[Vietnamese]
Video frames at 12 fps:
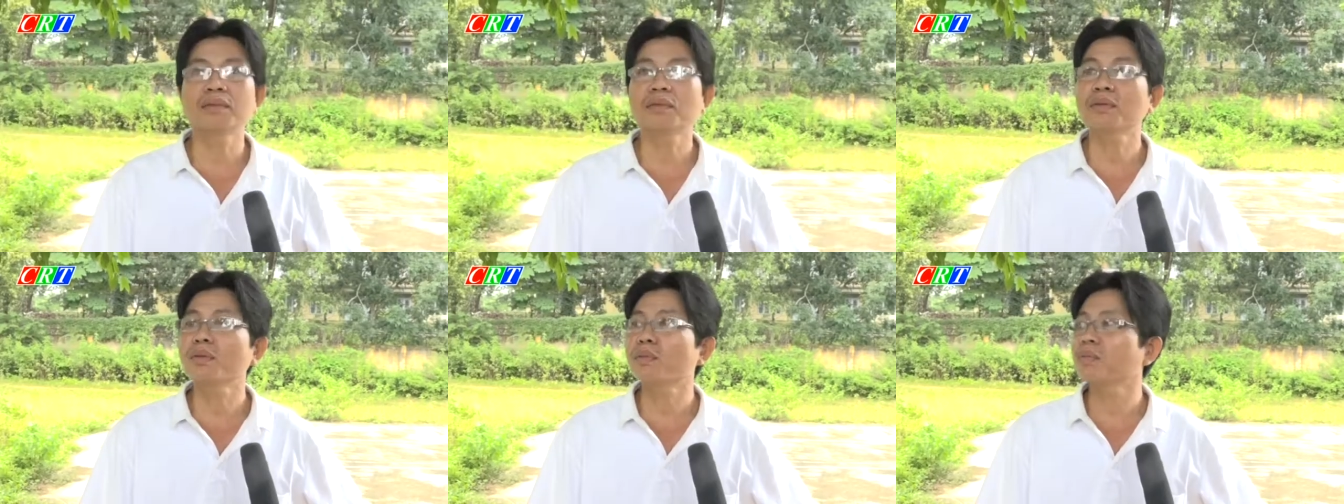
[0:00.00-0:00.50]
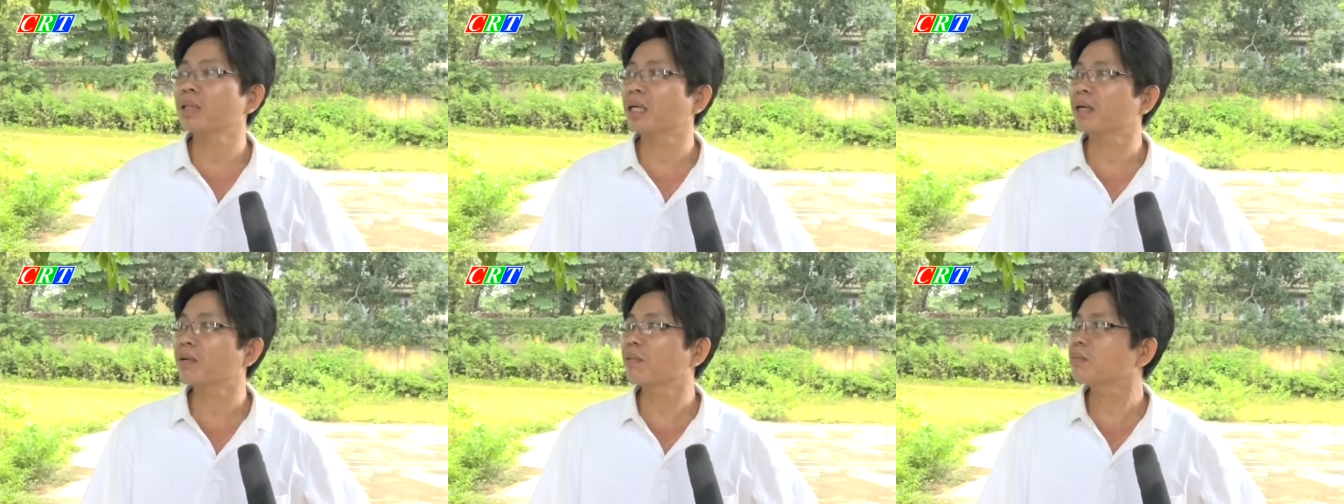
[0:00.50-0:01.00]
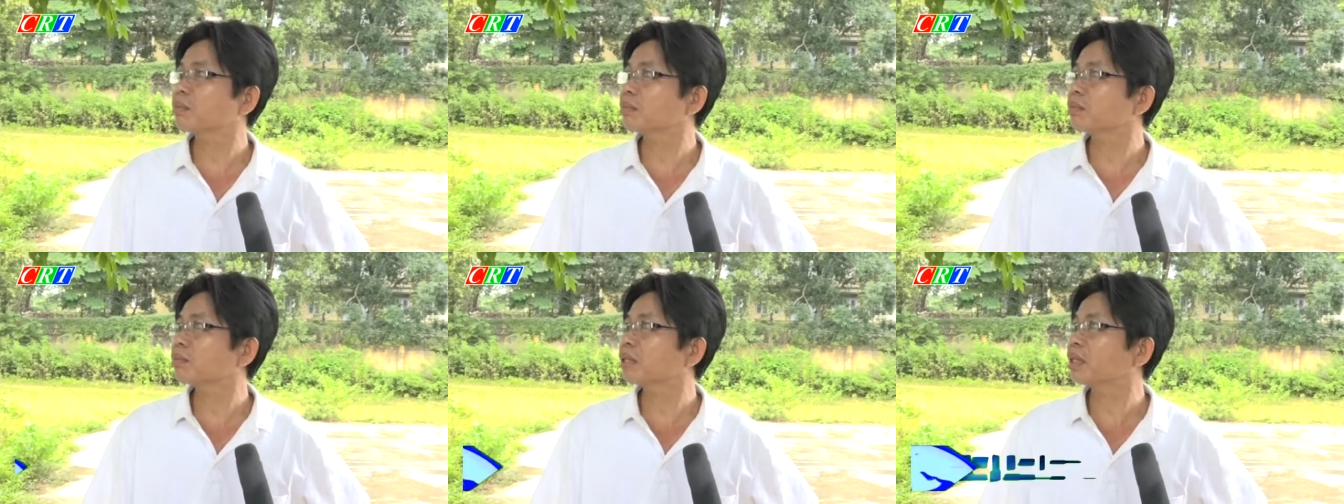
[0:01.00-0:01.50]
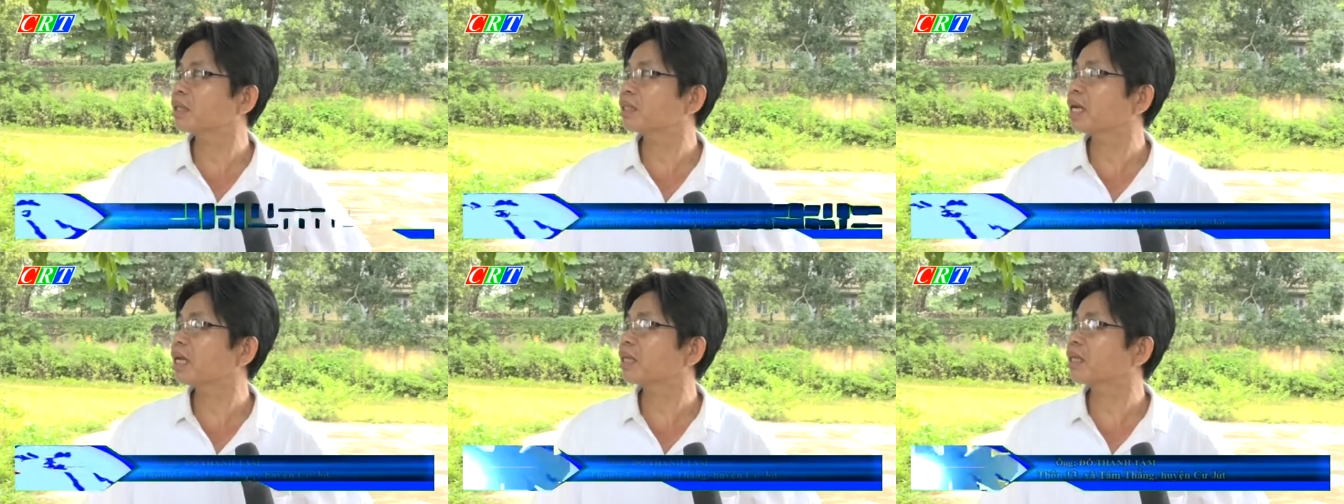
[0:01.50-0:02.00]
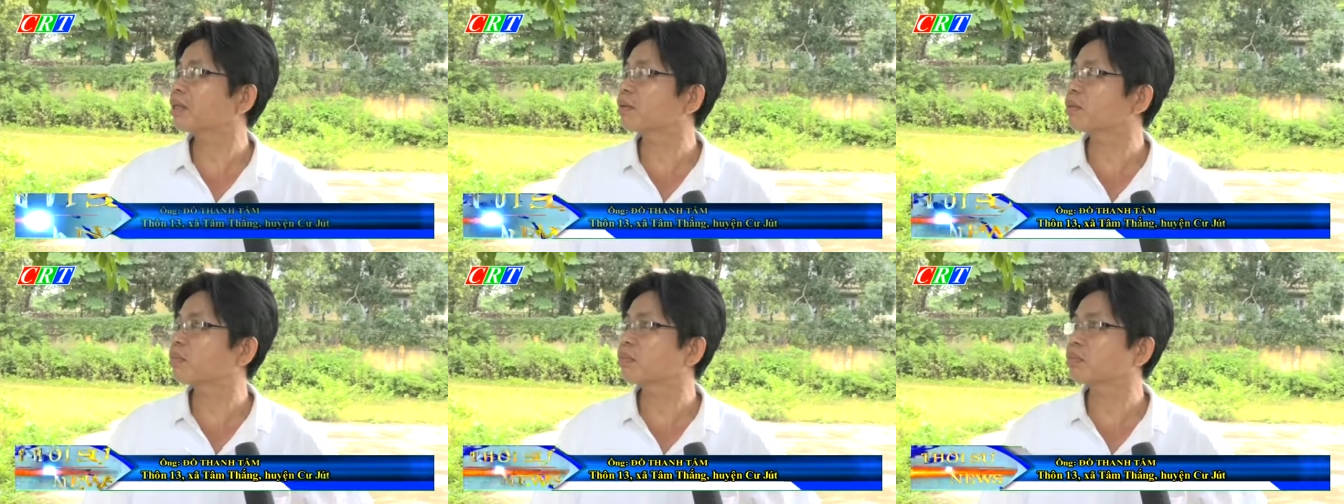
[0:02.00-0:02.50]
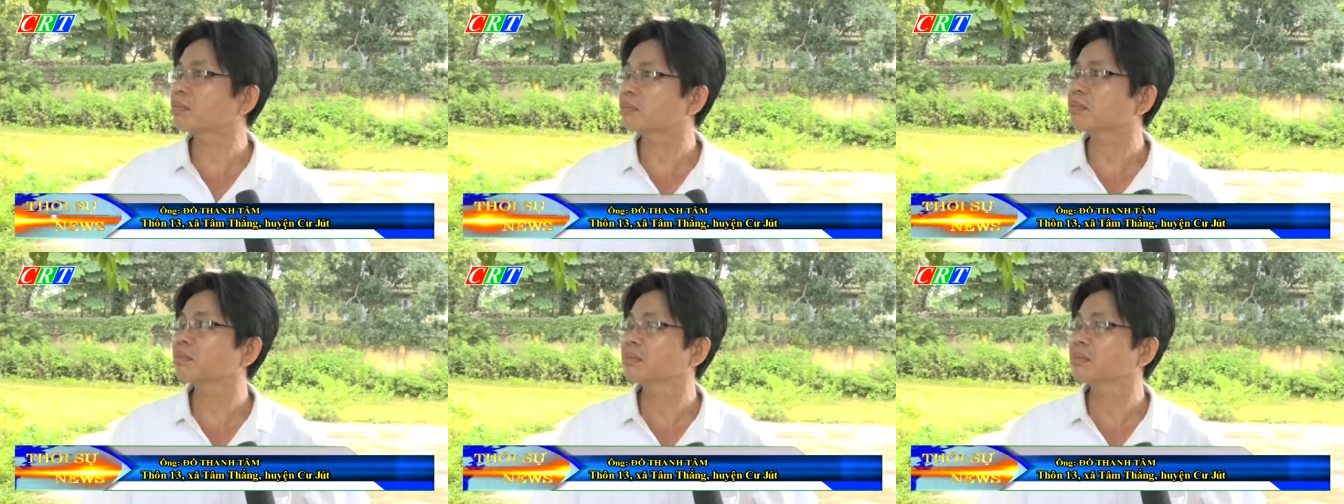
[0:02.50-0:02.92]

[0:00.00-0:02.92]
nói chung là cũng thời gian này là cũng